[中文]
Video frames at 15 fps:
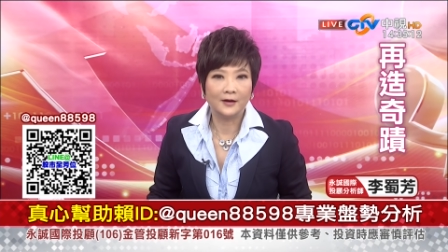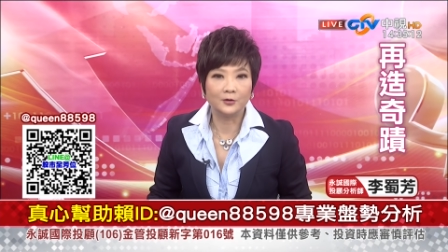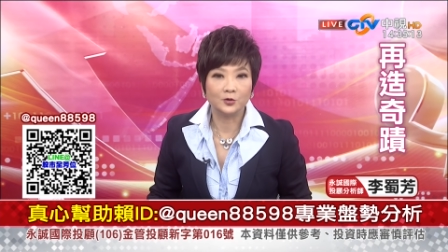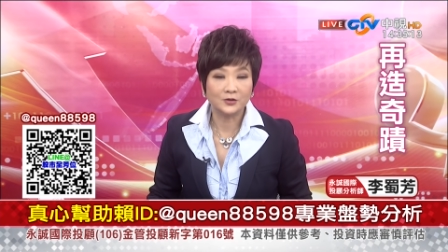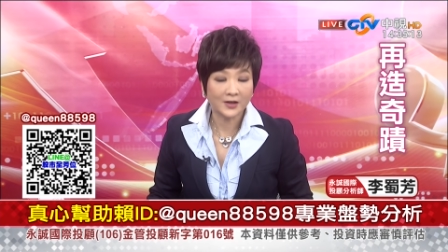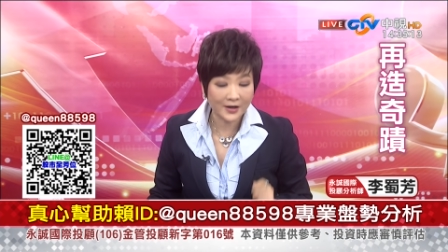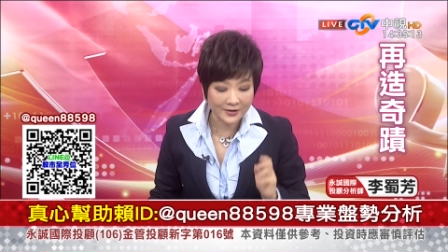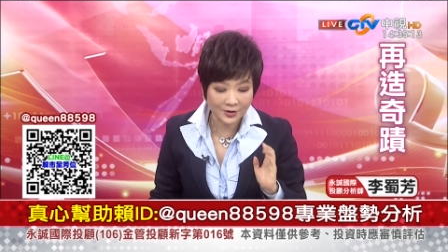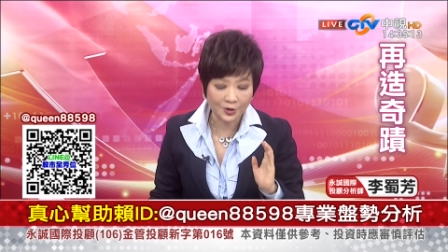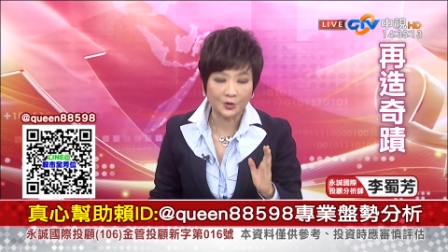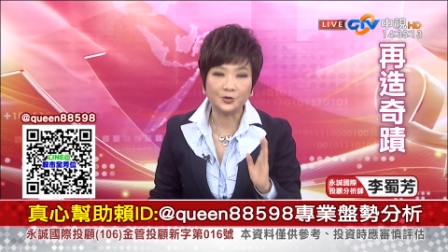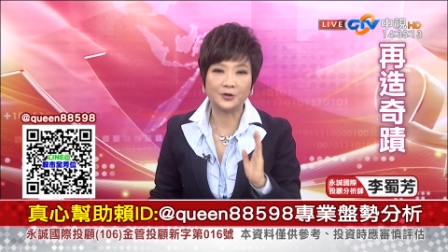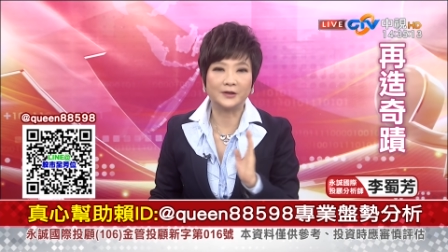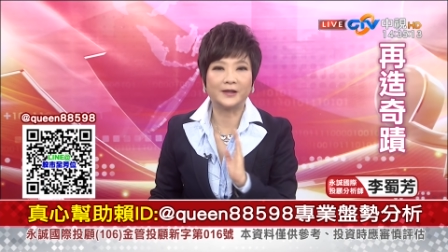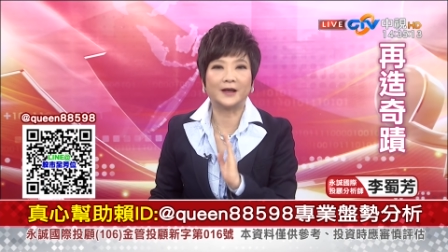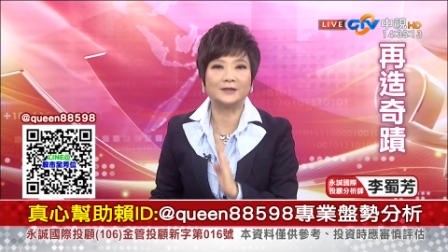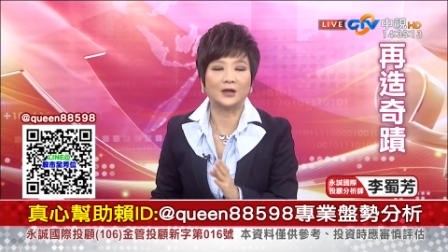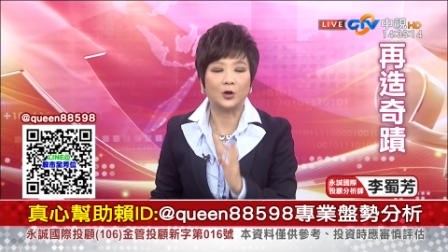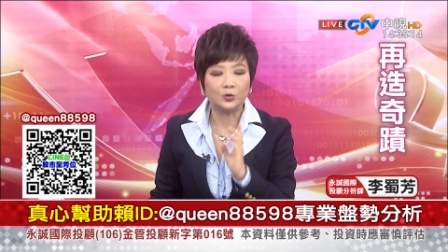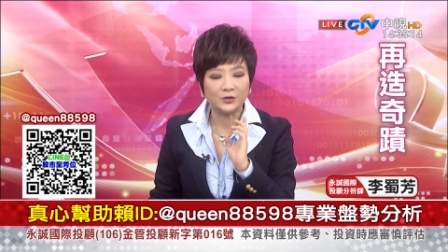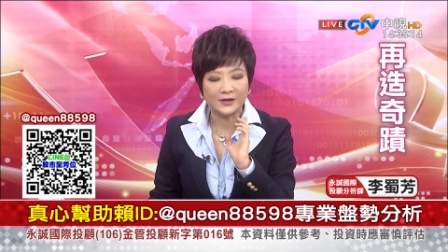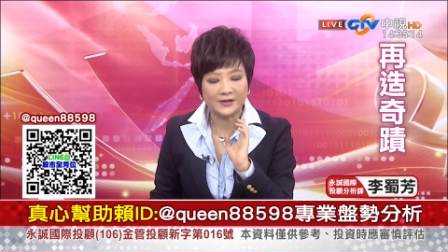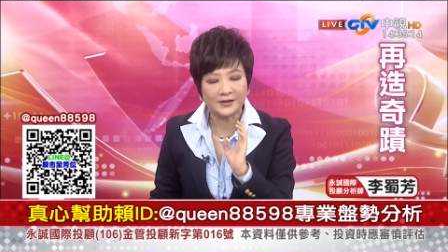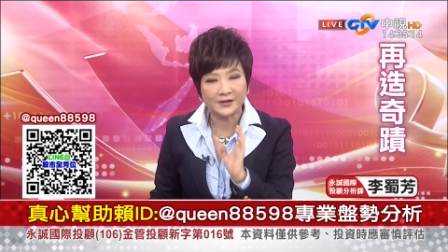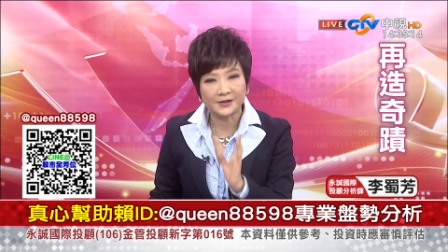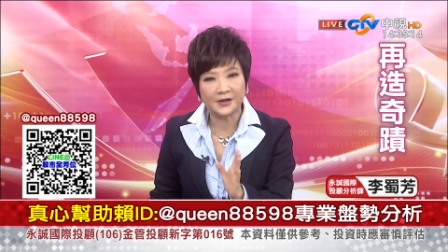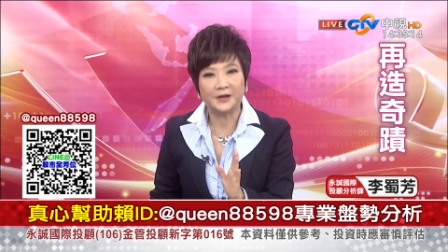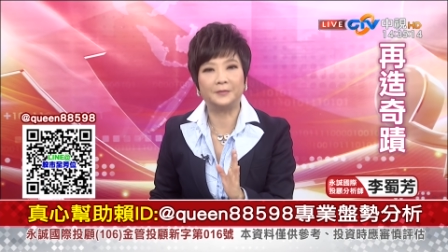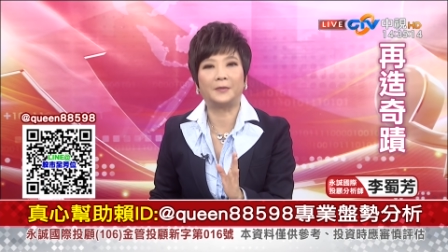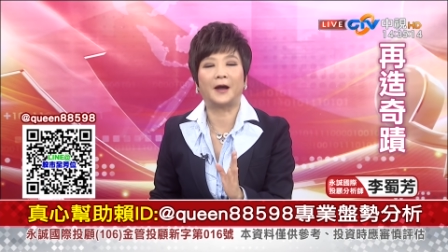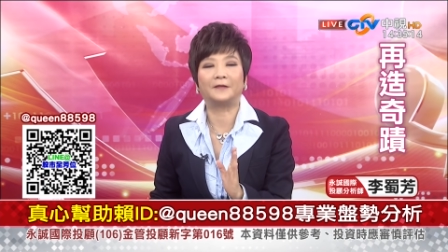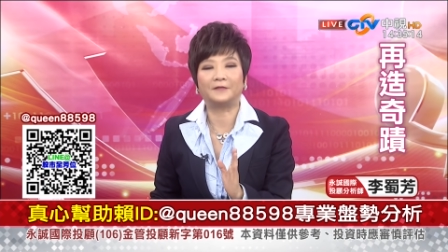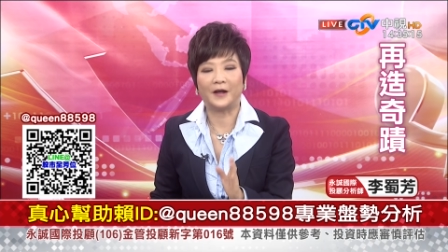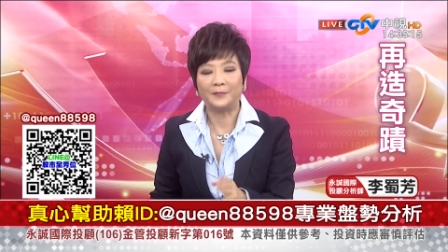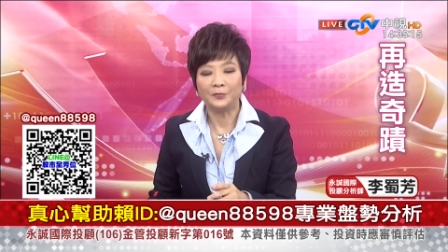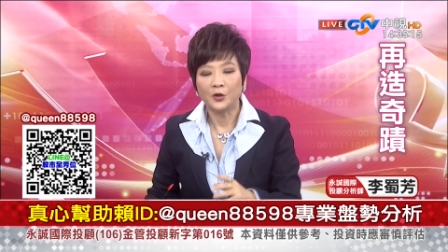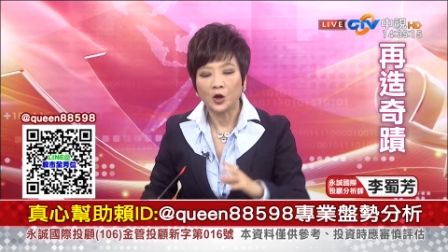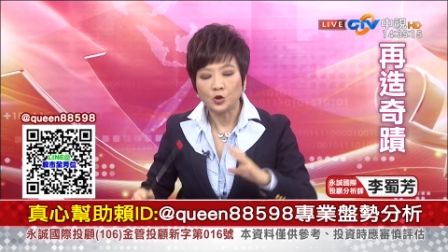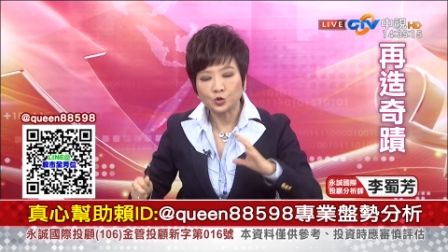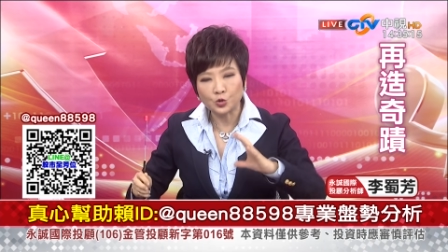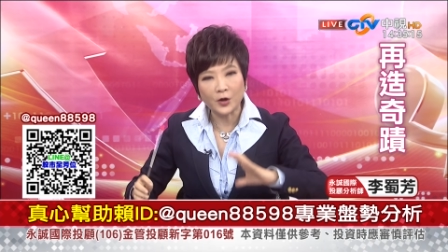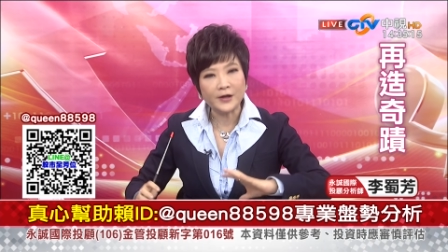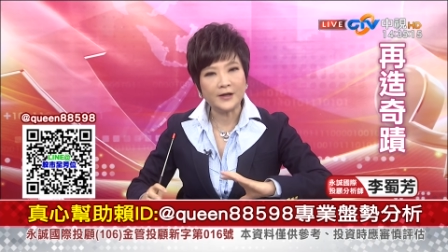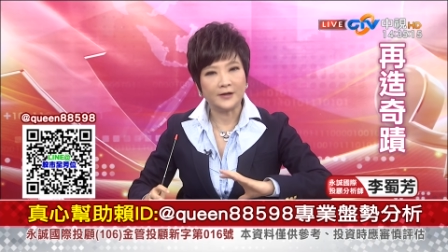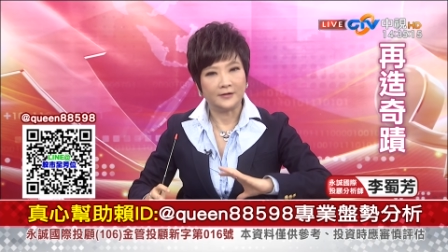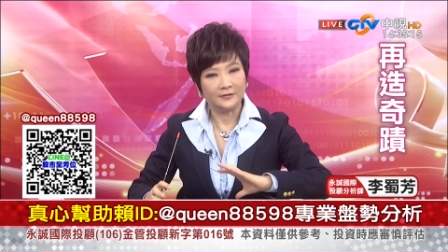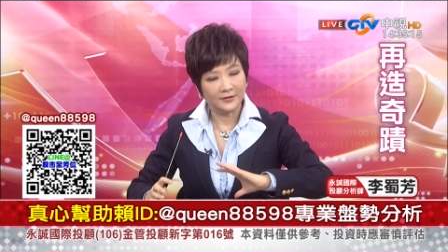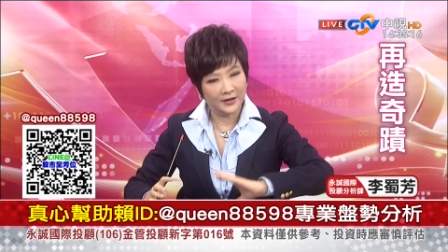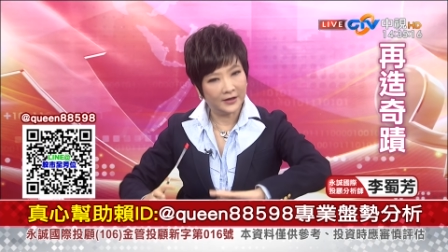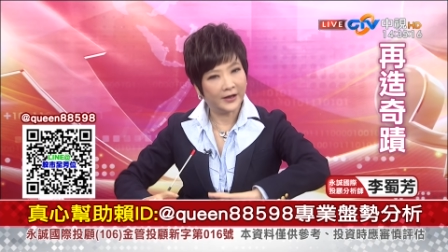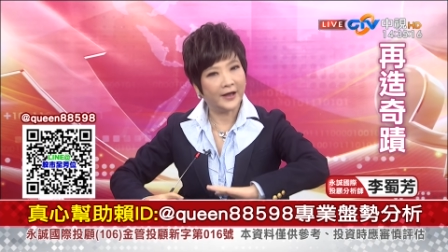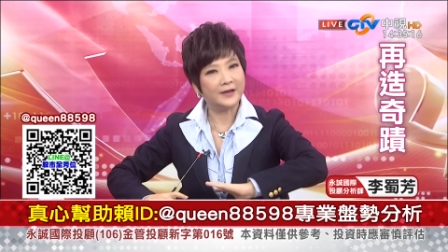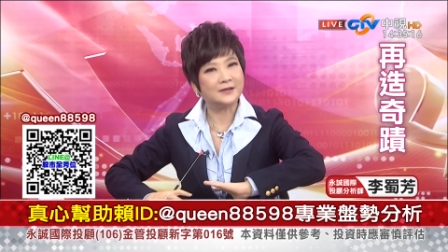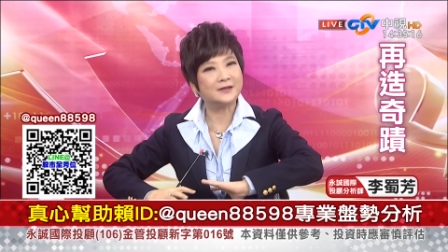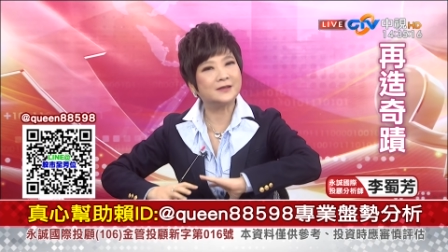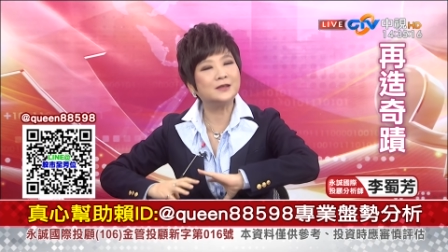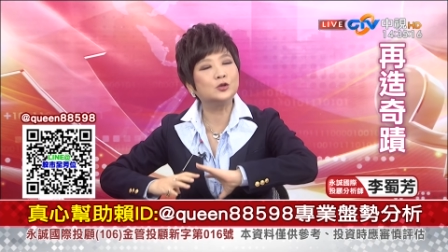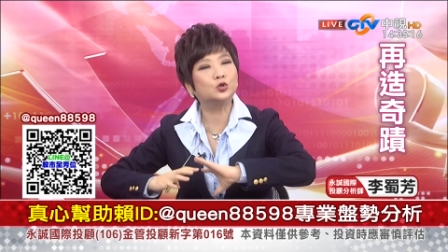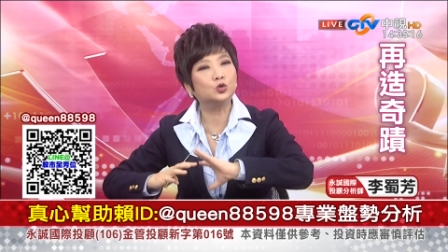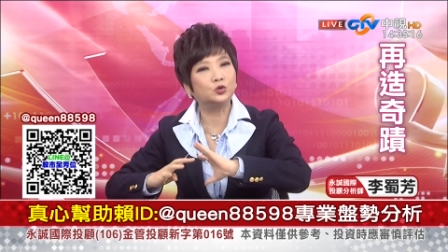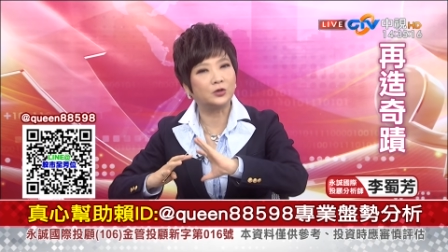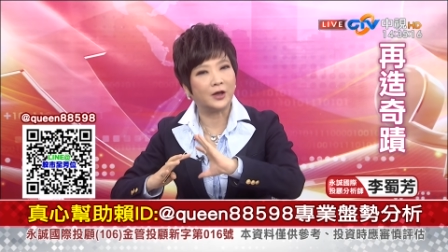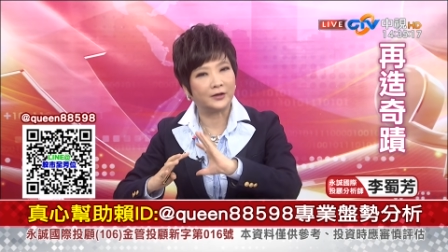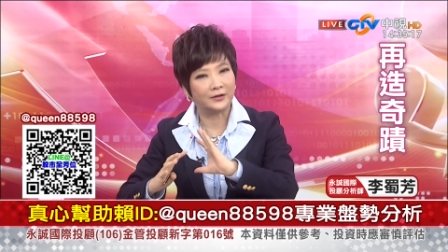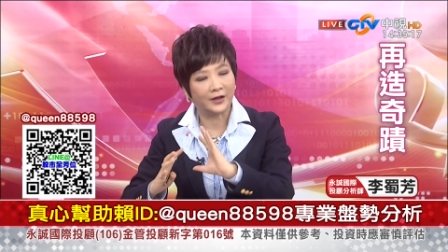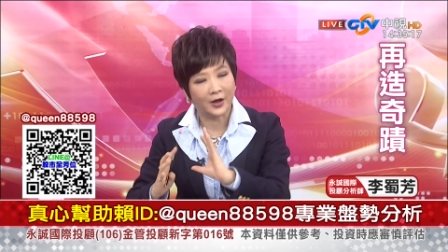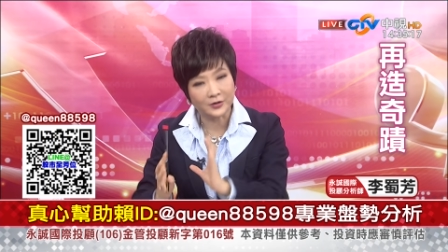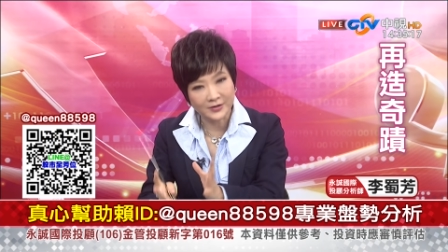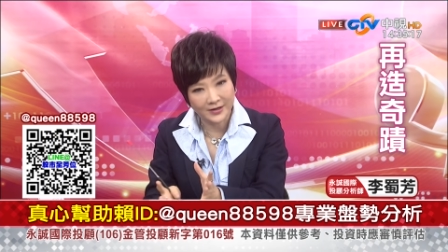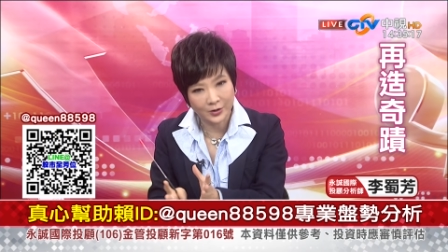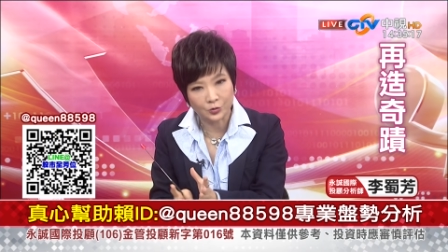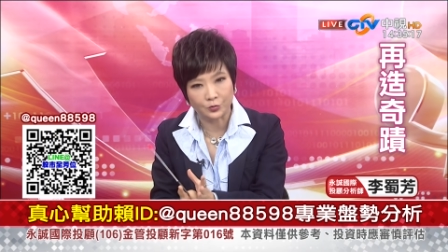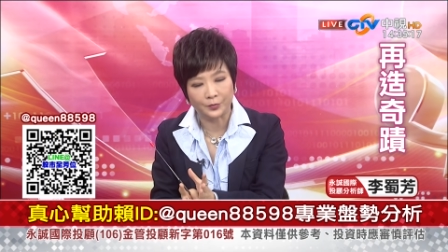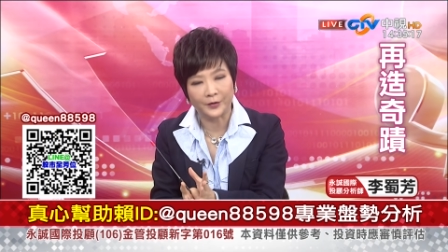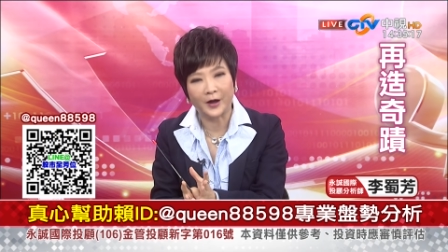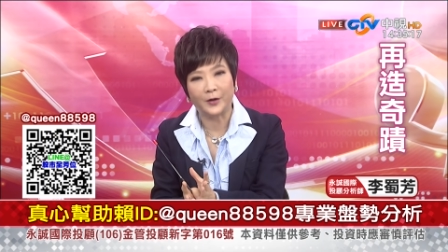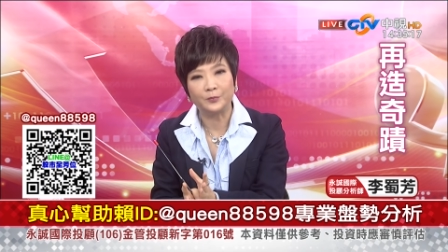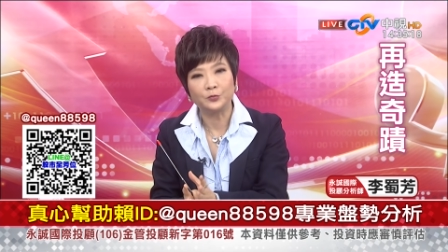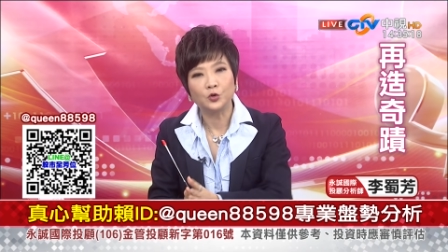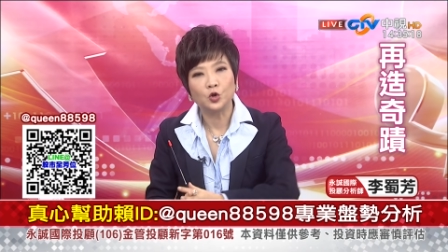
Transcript: 我当时候就跟大家讲，OTC 是更麻烦，所以你可以适度的调节股票，